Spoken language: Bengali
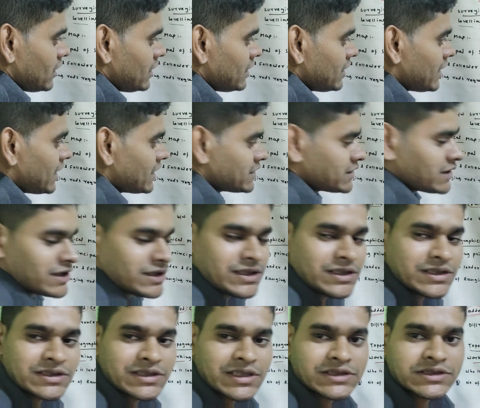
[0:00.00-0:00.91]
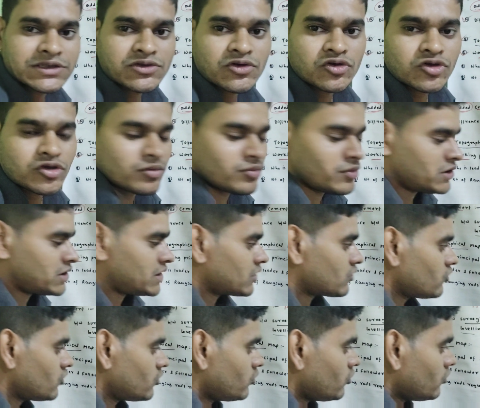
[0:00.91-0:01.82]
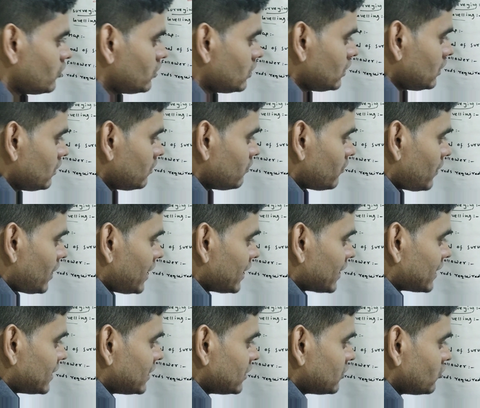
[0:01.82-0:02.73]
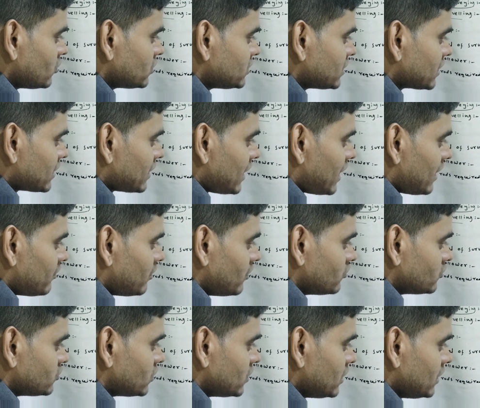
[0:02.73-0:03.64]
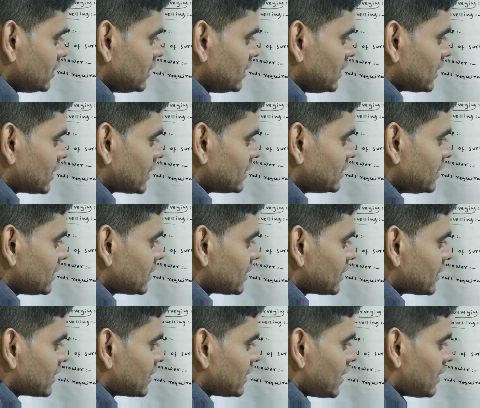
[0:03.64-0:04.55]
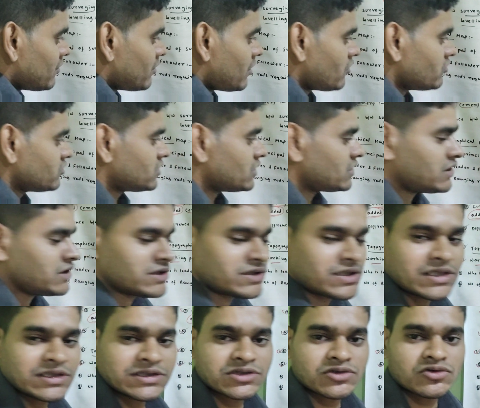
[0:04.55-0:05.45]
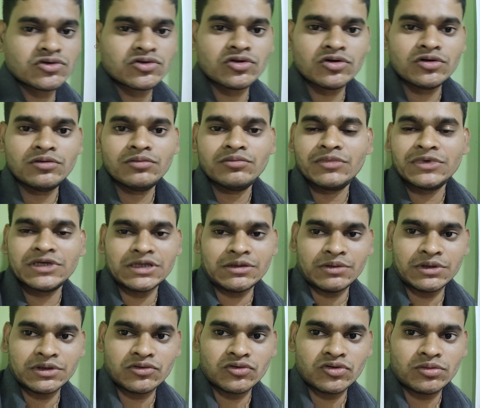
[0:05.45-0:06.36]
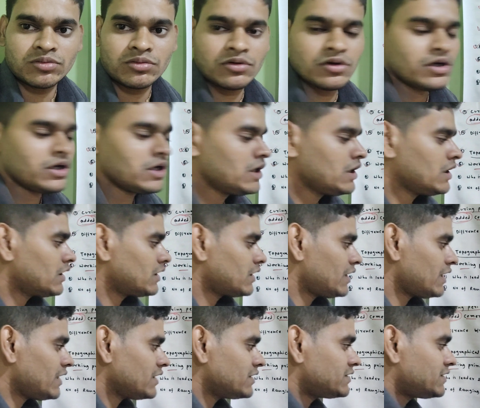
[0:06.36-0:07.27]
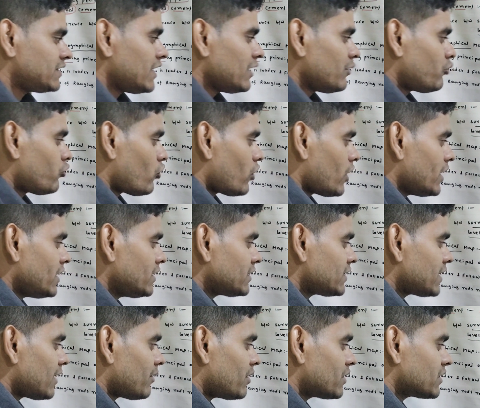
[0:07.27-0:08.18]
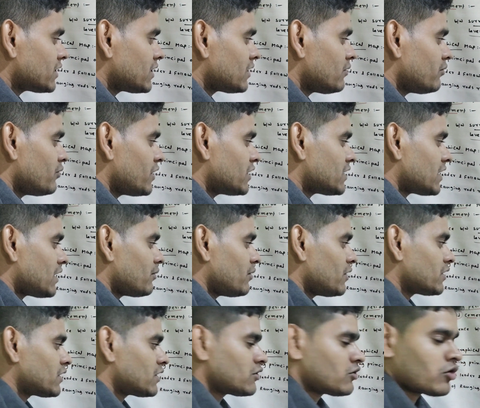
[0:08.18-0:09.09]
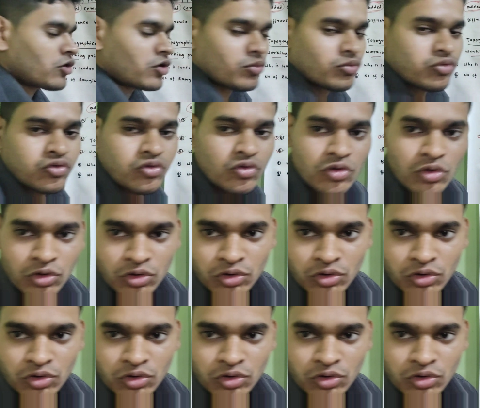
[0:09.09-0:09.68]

এই গাছের ডিস্টেন্স কত মেজার করব বা এখানে রয়েছে ক্লাব হাউস এখান থেকে ক্লাব হাউসের ডিস্টেন্স কত মেজারমেন্ট করব দিলে যে পয়েন্টে আমাদের মেজারমেন্টে ধরো ভুল